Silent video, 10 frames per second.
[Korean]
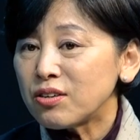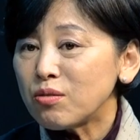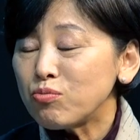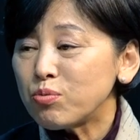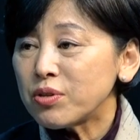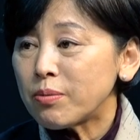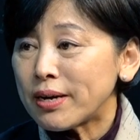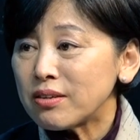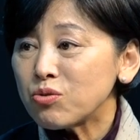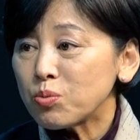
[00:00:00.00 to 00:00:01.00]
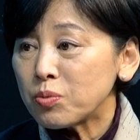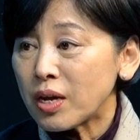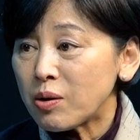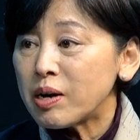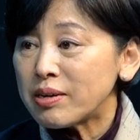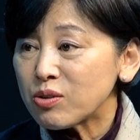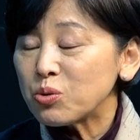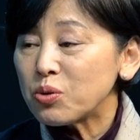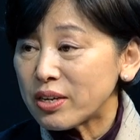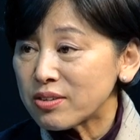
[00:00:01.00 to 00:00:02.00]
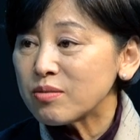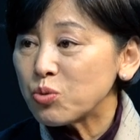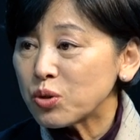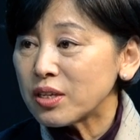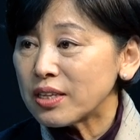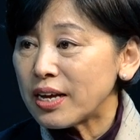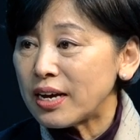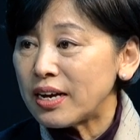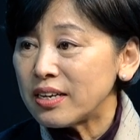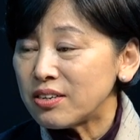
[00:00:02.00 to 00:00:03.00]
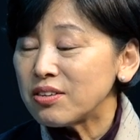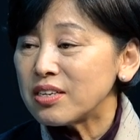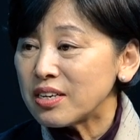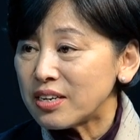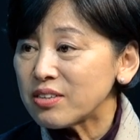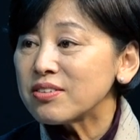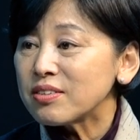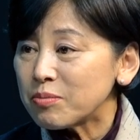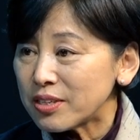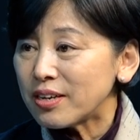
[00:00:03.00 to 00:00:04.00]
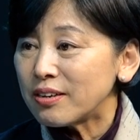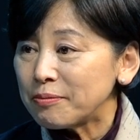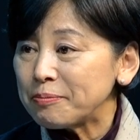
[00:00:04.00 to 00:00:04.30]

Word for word: 그런 부분에 많은 좀 대화와 소통을 하셨으면 좋겠다 이런 얘기를 하셨습니다.